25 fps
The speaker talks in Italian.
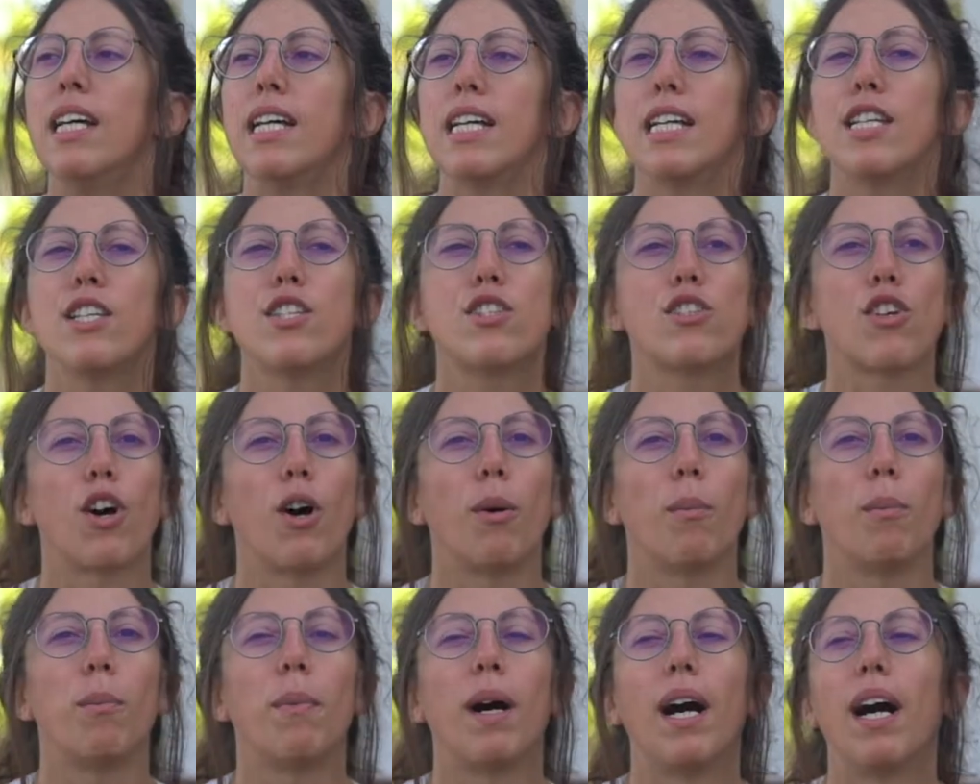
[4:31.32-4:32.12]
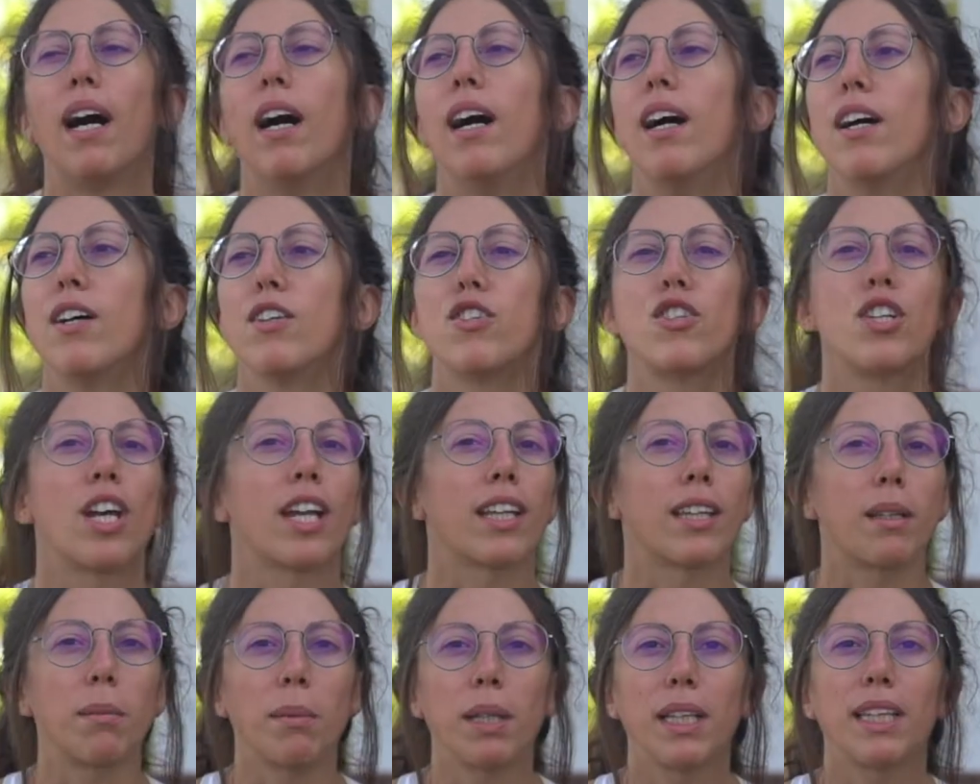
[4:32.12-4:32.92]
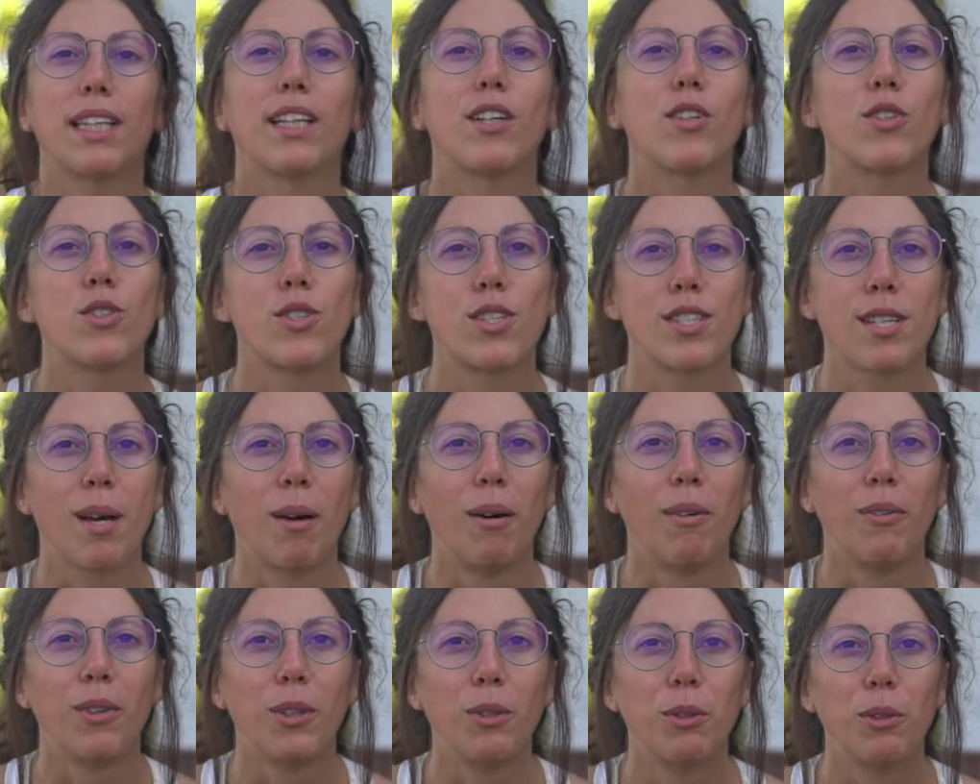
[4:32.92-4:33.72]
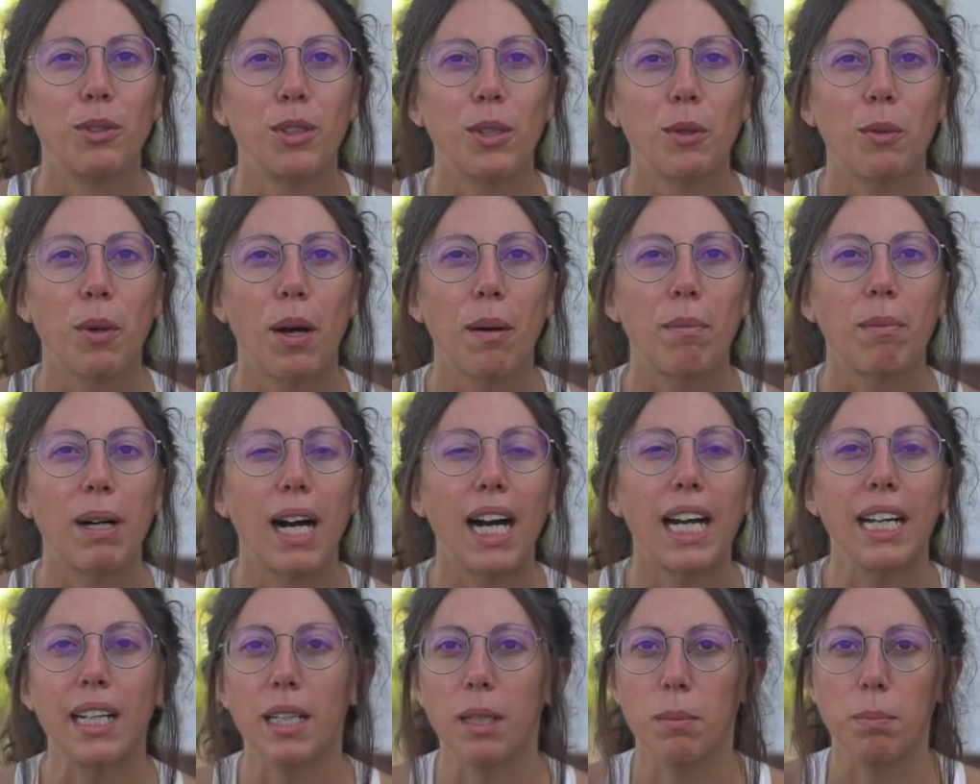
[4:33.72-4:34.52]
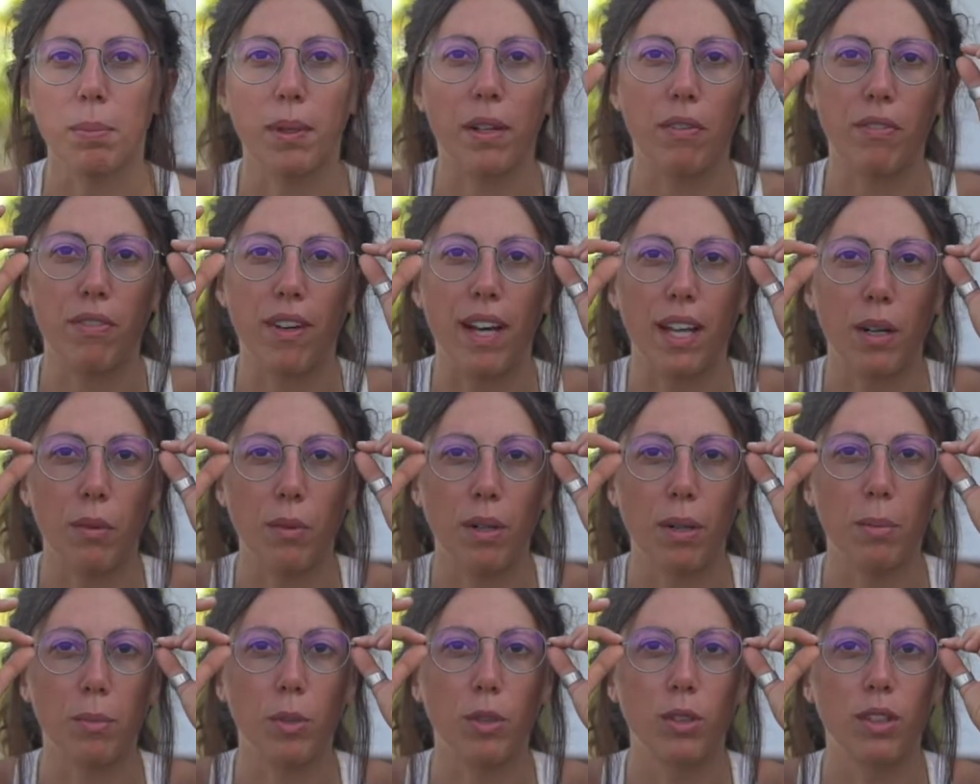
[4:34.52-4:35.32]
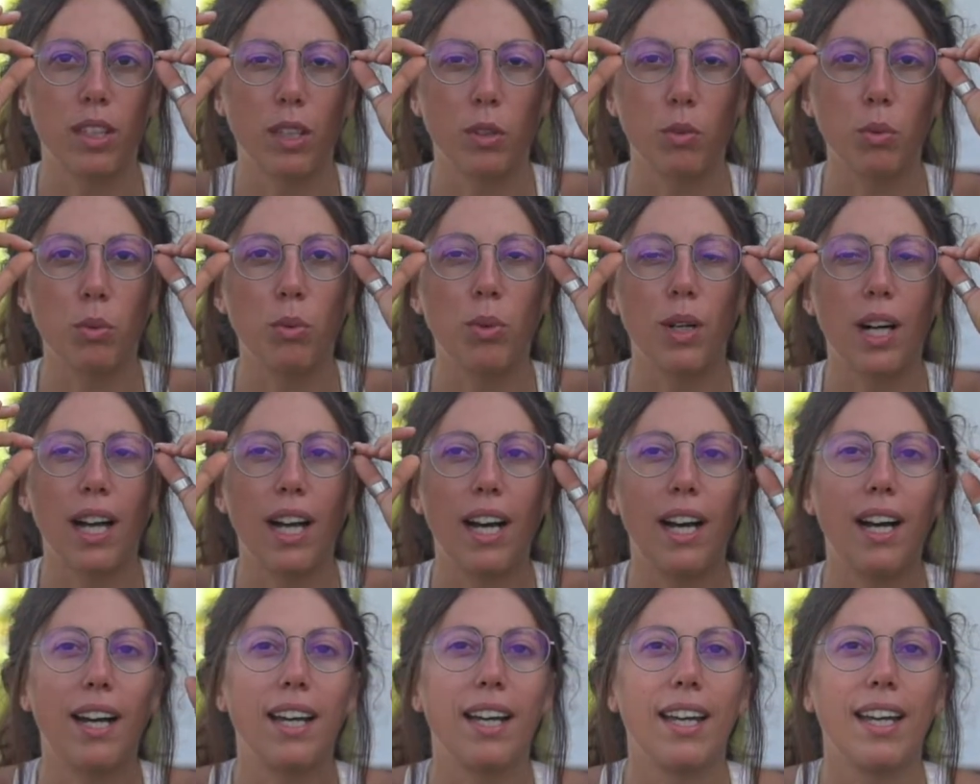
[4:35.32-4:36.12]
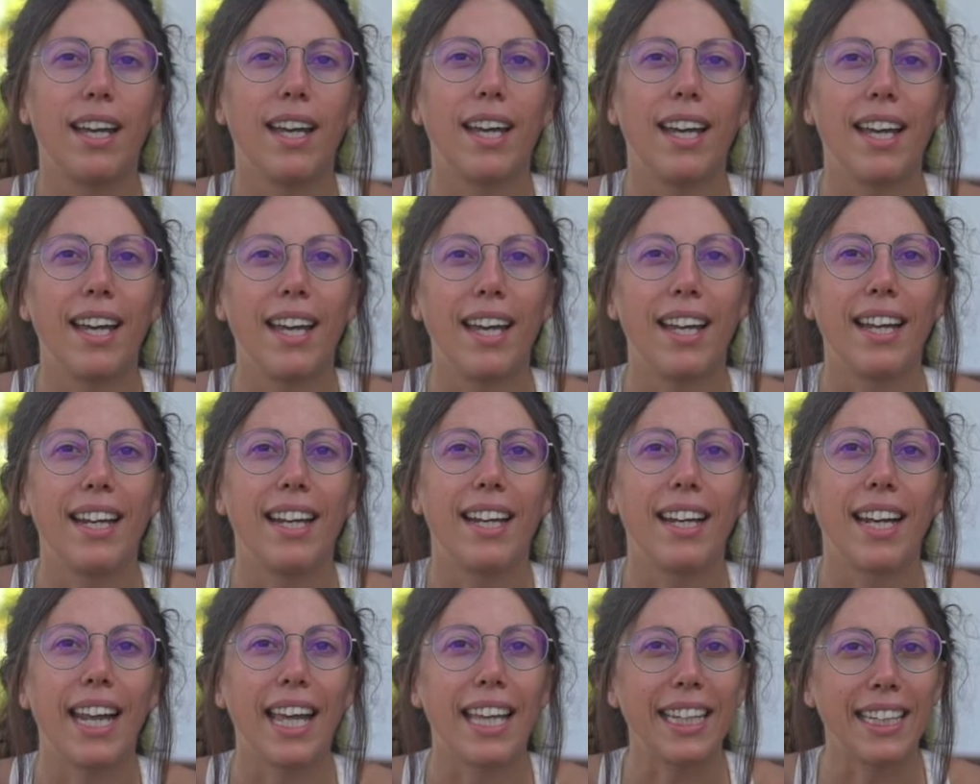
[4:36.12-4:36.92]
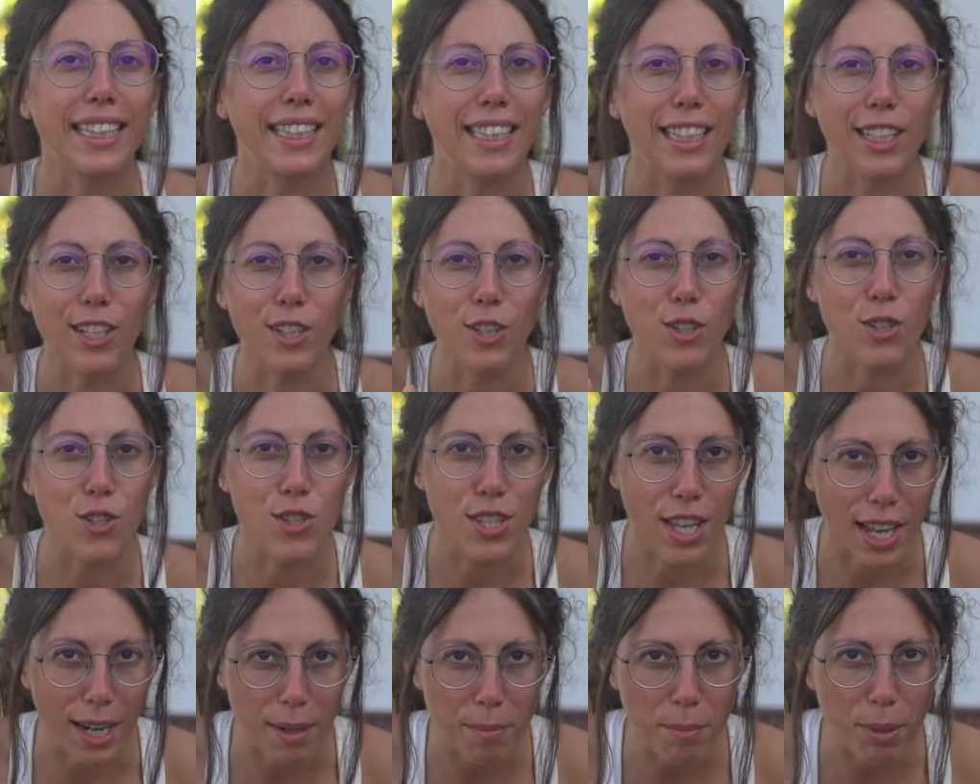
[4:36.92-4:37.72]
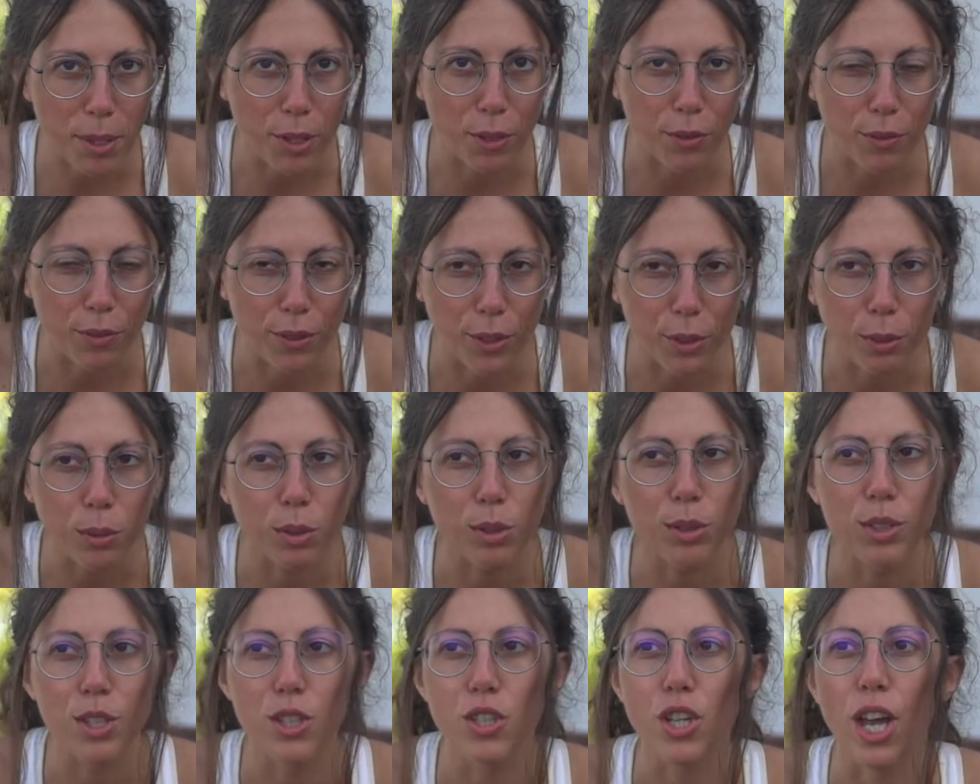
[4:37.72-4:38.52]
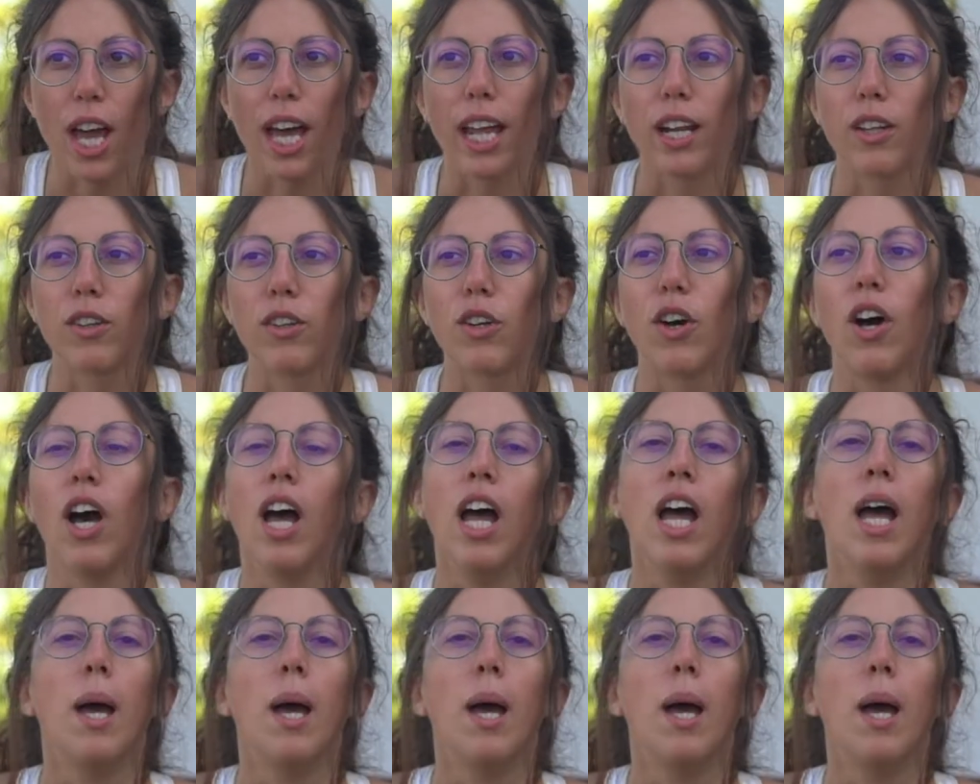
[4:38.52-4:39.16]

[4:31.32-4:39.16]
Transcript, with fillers: Insomma, certamente non siamo venuti qua a Bali per fare una montatura e le lenti, non sarebbe convenuto di certo,